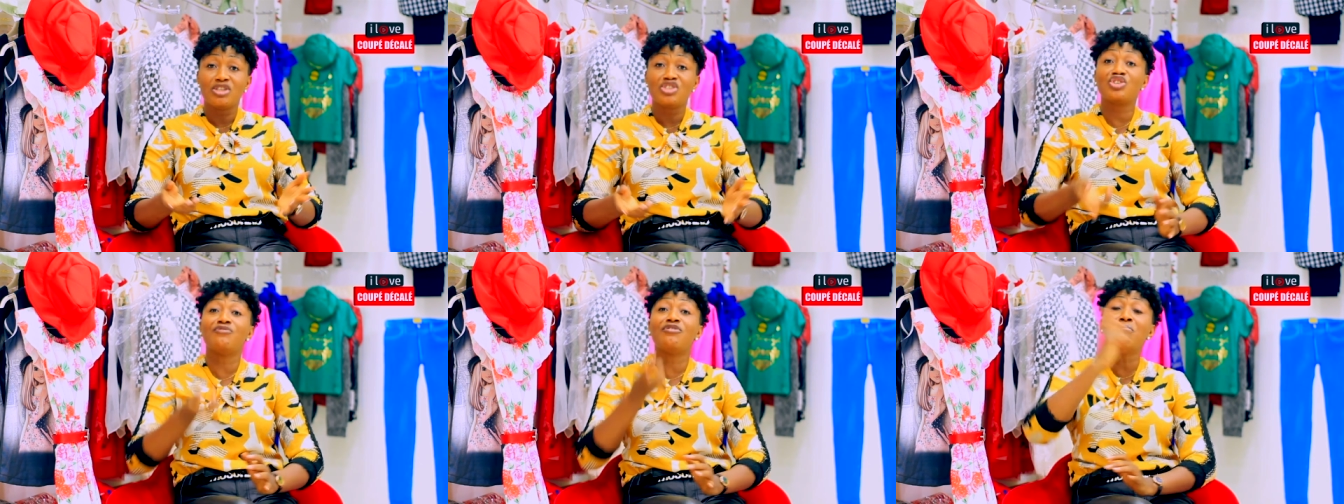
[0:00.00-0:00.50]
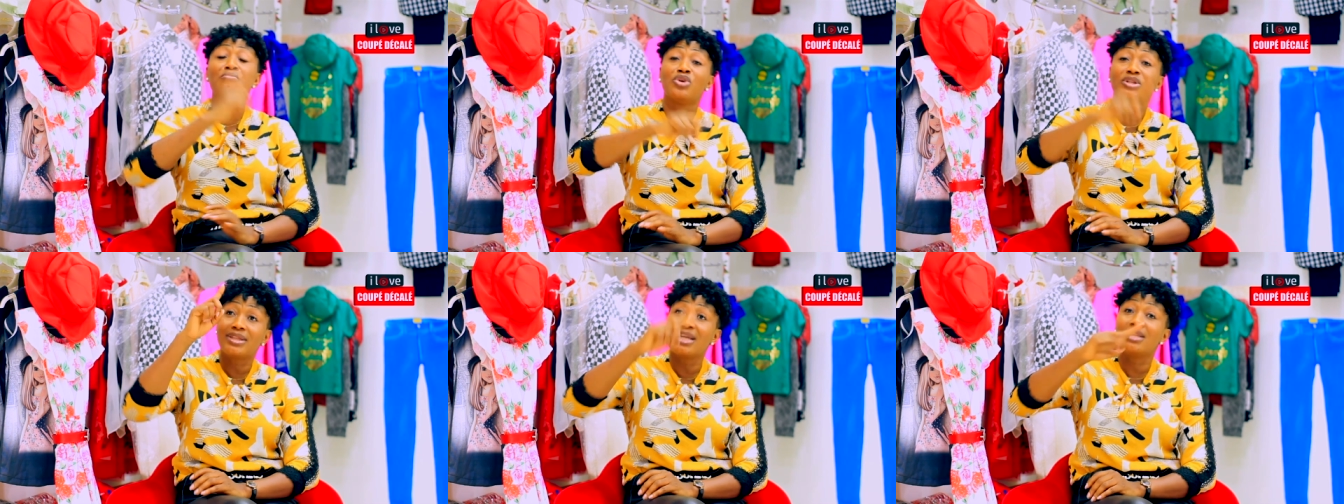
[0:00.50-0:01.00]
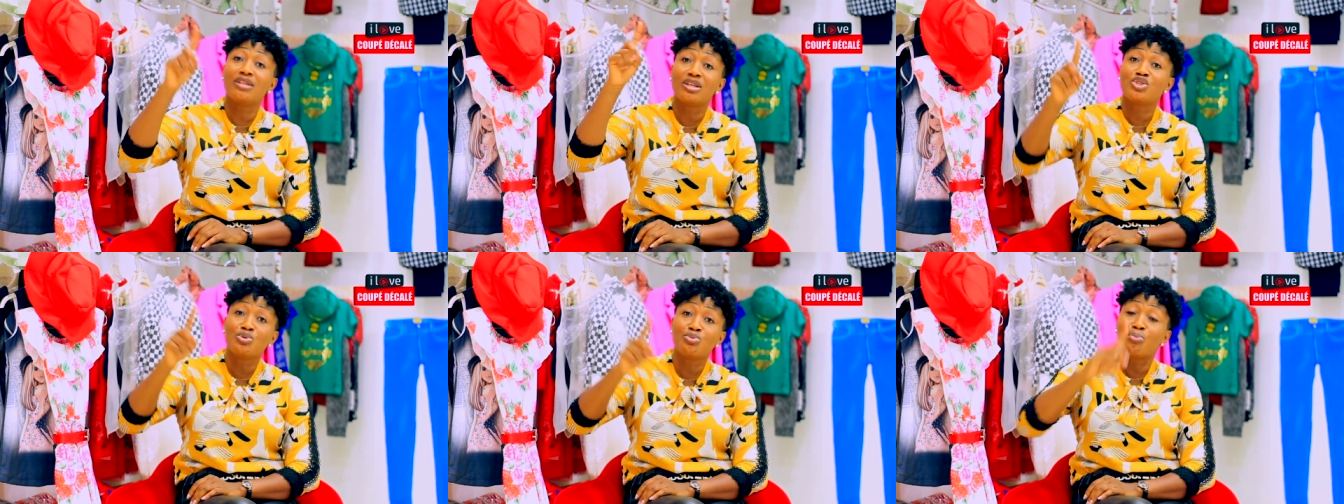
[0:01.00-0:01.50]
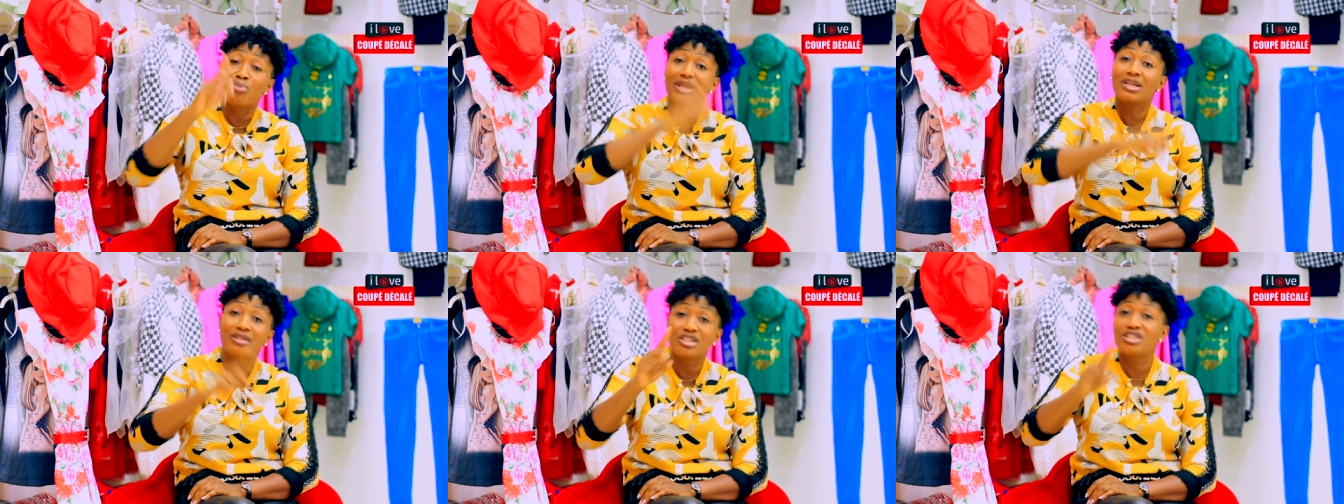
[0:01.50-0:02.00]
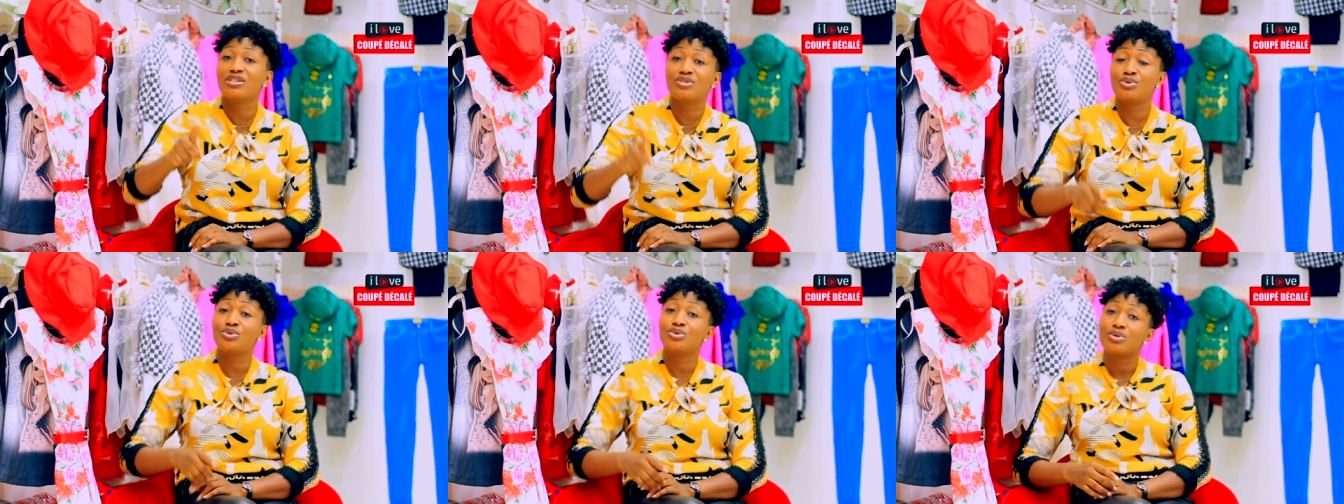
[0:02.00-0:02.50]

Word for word: je vais monter dessus pour parler de Jésus.